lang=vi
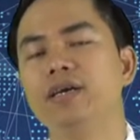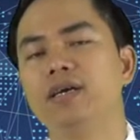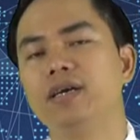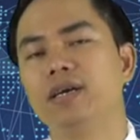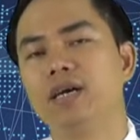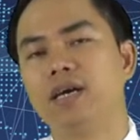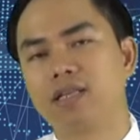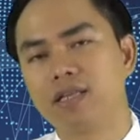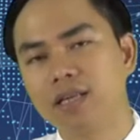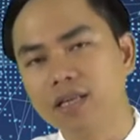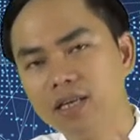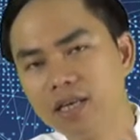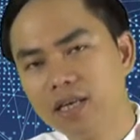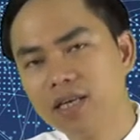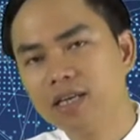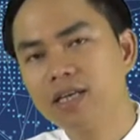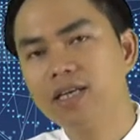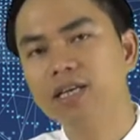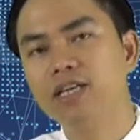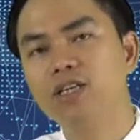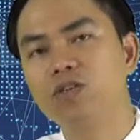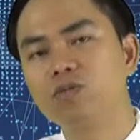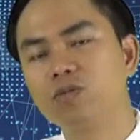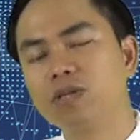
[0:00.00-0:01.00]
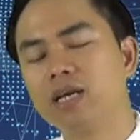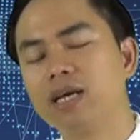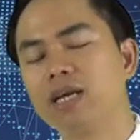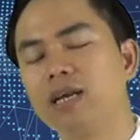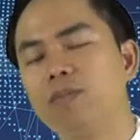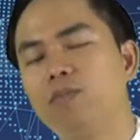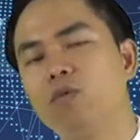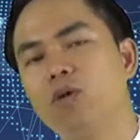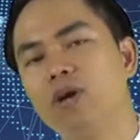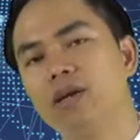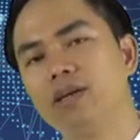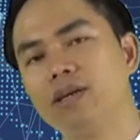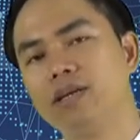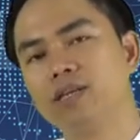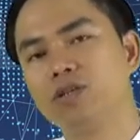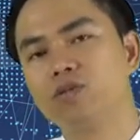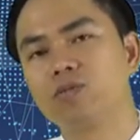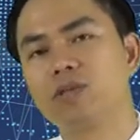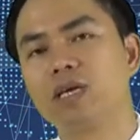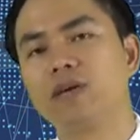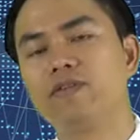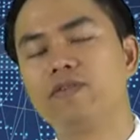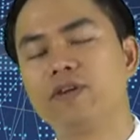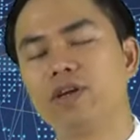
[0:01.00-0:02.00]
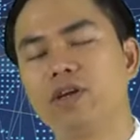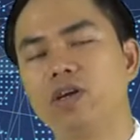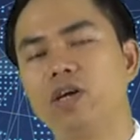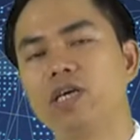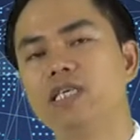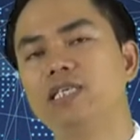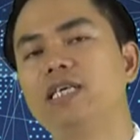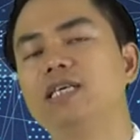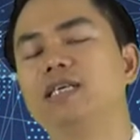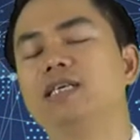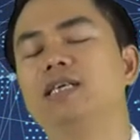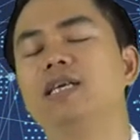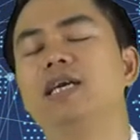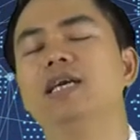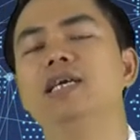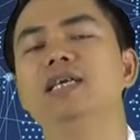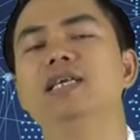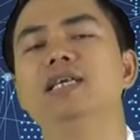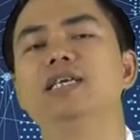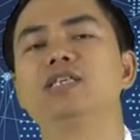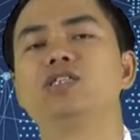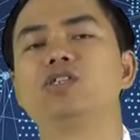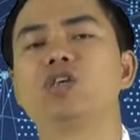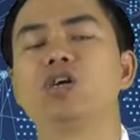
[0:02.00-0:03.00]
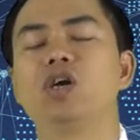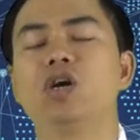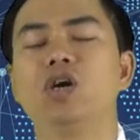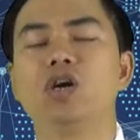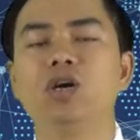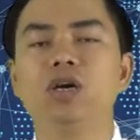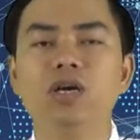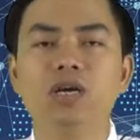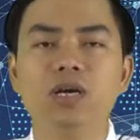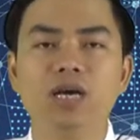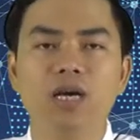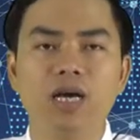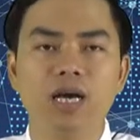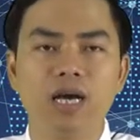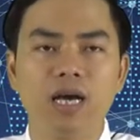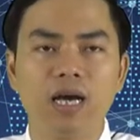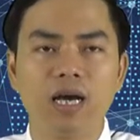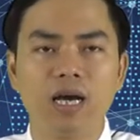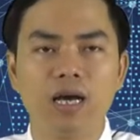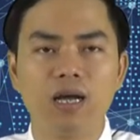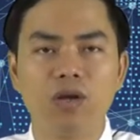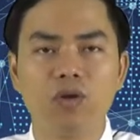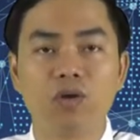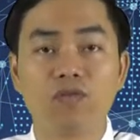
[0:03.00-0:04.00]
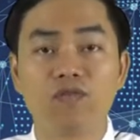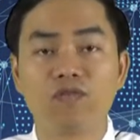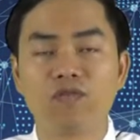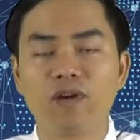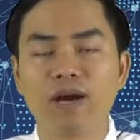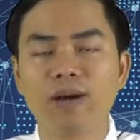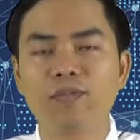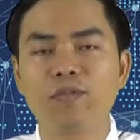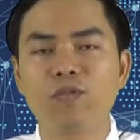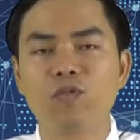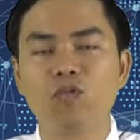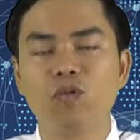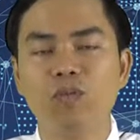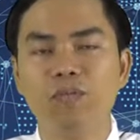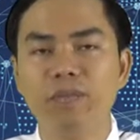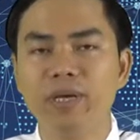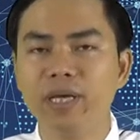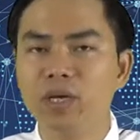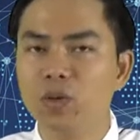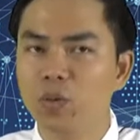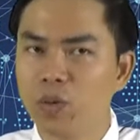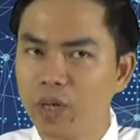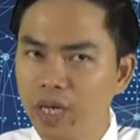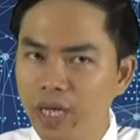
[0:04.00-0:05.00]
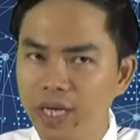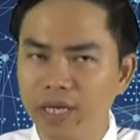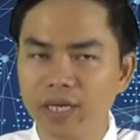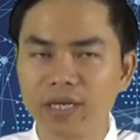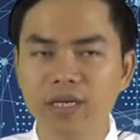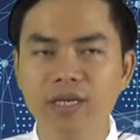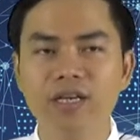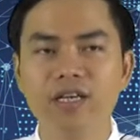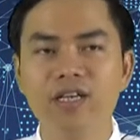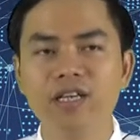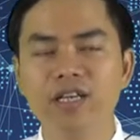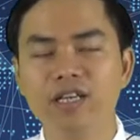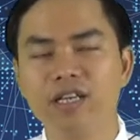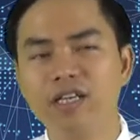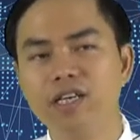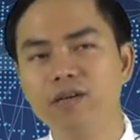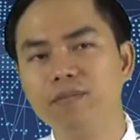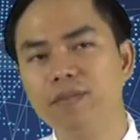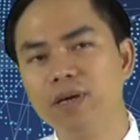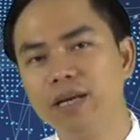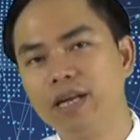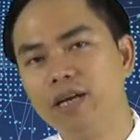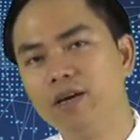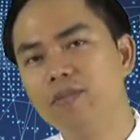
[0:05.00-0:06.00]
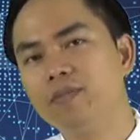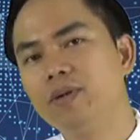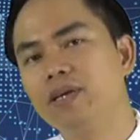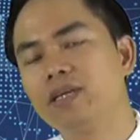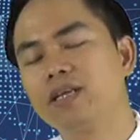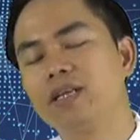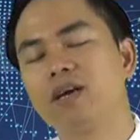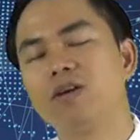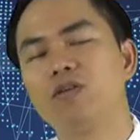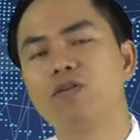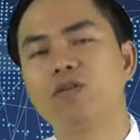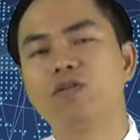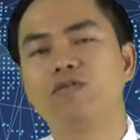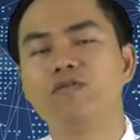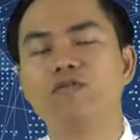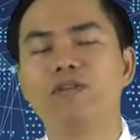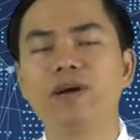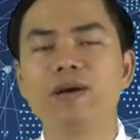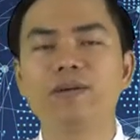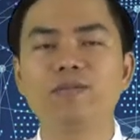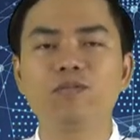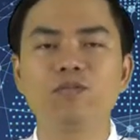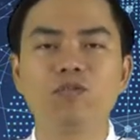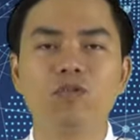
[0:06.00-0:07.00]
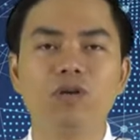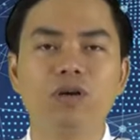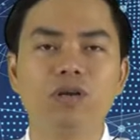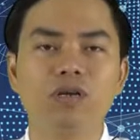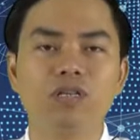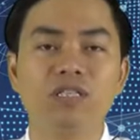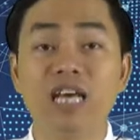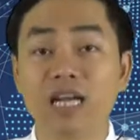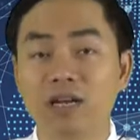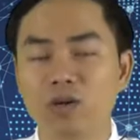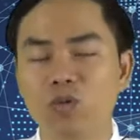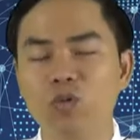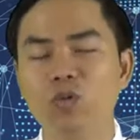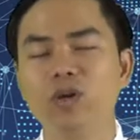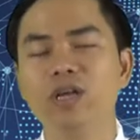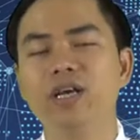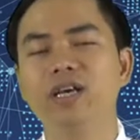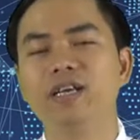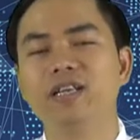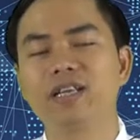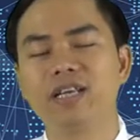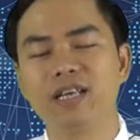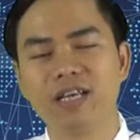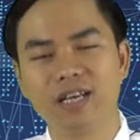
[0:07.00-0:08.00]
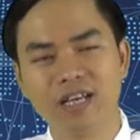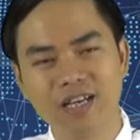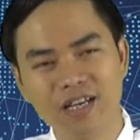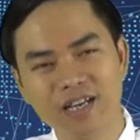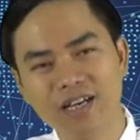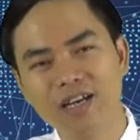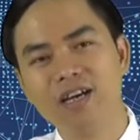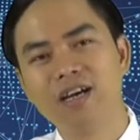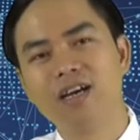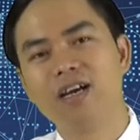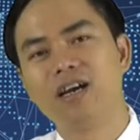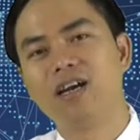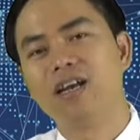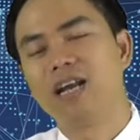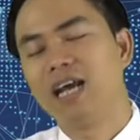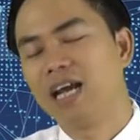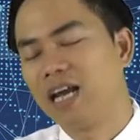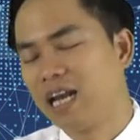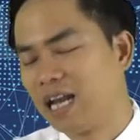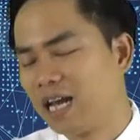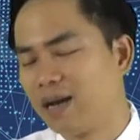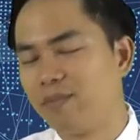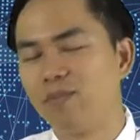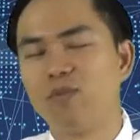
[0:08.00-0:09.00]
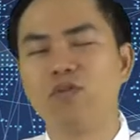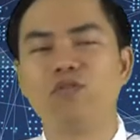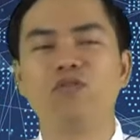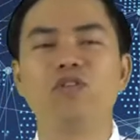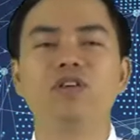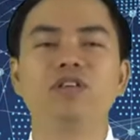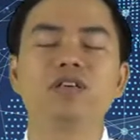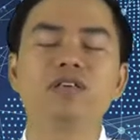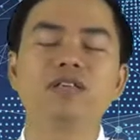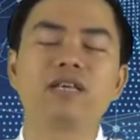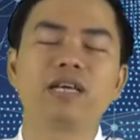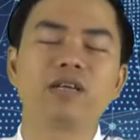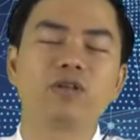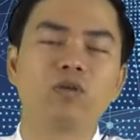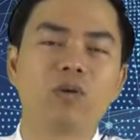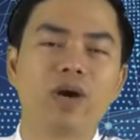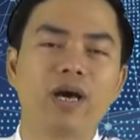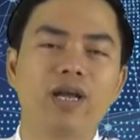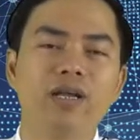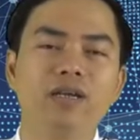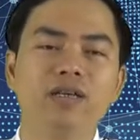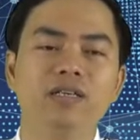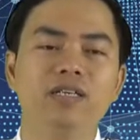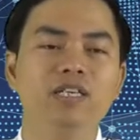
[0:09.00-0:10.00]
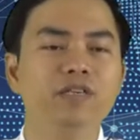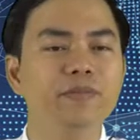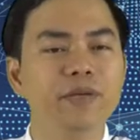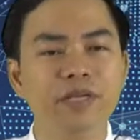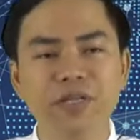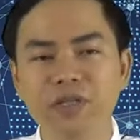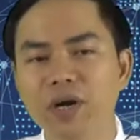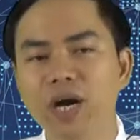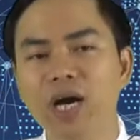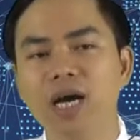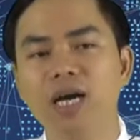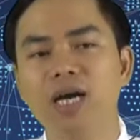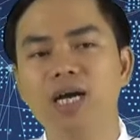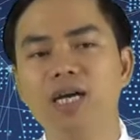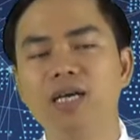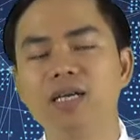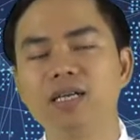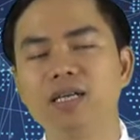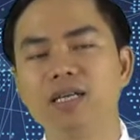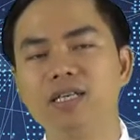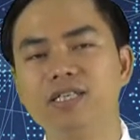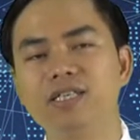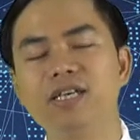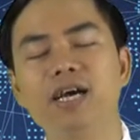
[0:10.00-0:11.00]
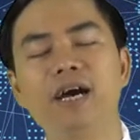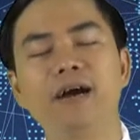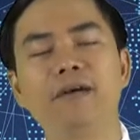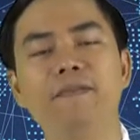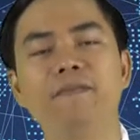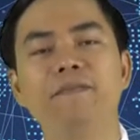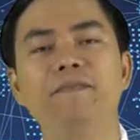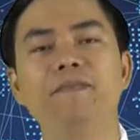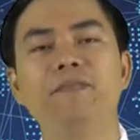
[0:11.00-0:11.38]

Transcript: À, tất nhiên khi chúng ta lập luận thì chúng ta phải nói rằng đấy là do à, luật pháp của Mỹ quy định. Nhưng mà nếu mà theo luật pháp của Nhật quy định thì lại là một phương thức thanh toán như bình thường. Được chưa ạ?